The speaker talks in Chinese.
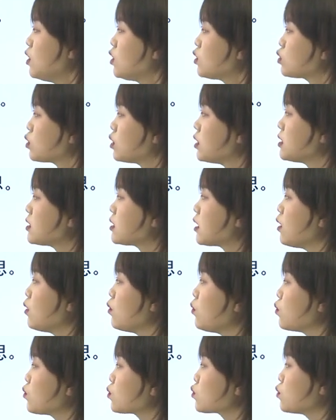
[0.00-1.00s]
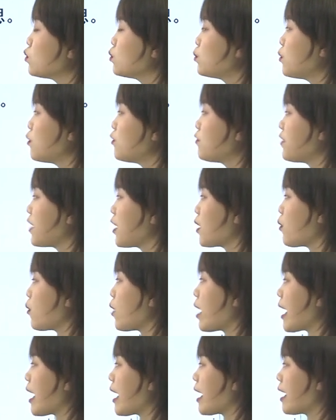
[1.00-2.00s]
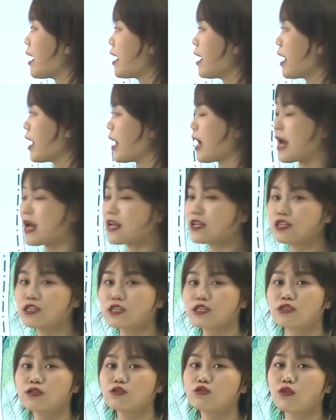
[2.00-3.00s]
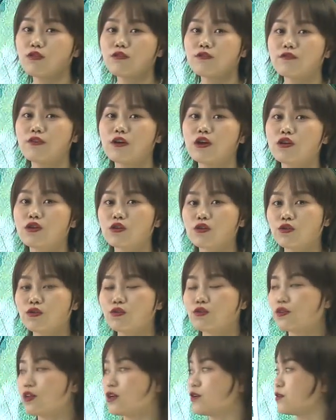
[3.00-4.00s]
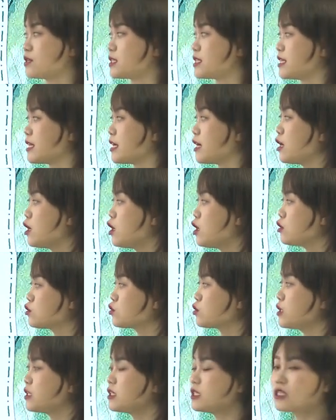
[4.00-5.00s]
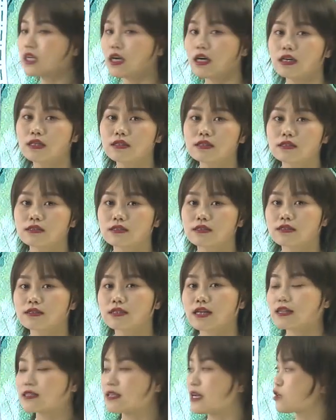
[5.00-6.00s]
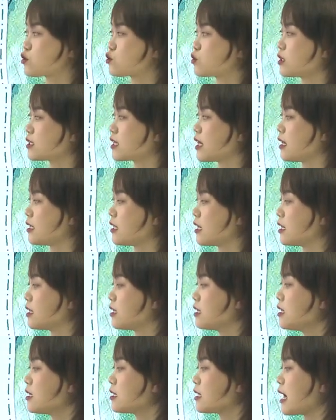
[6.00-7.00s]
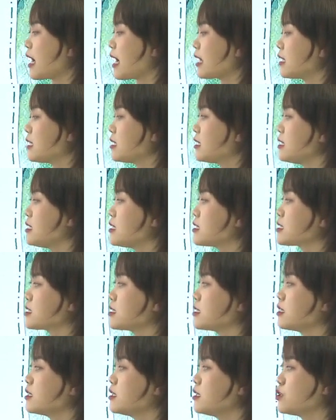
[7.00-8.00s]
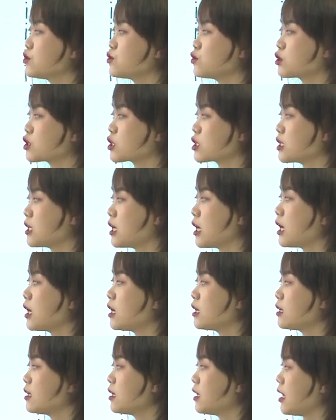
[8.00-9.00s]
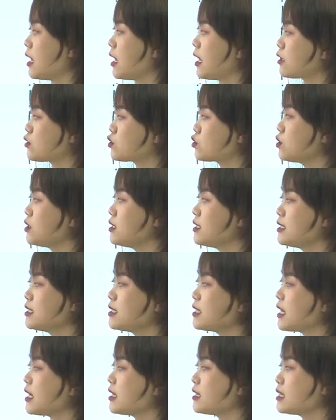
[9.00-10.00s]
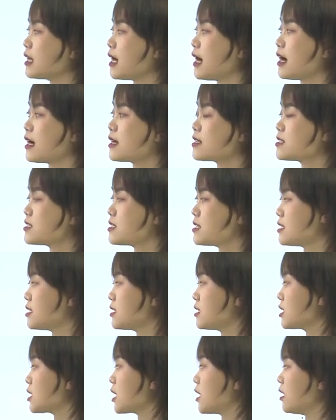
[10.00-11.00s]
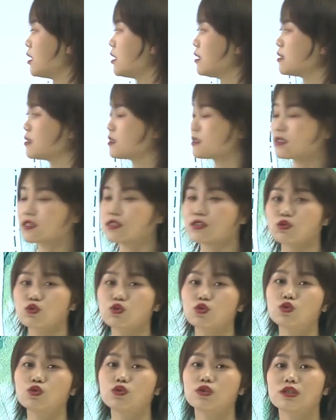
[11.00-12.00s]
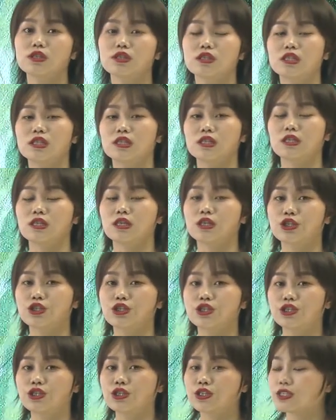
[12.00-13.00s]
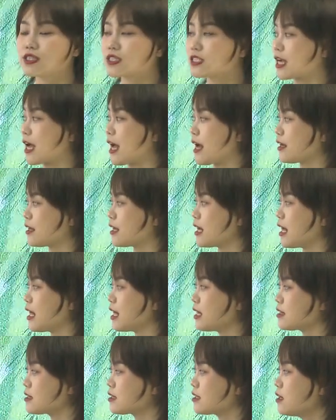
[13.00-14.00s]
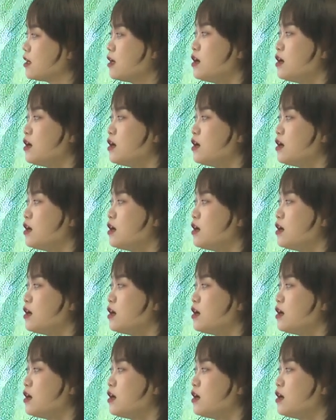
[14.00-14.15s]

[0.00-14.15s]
春城无处不飞花，寒食东风御柳斜。春城刚才说到了，它的意思就是啊春天的京城，此处指的是长安。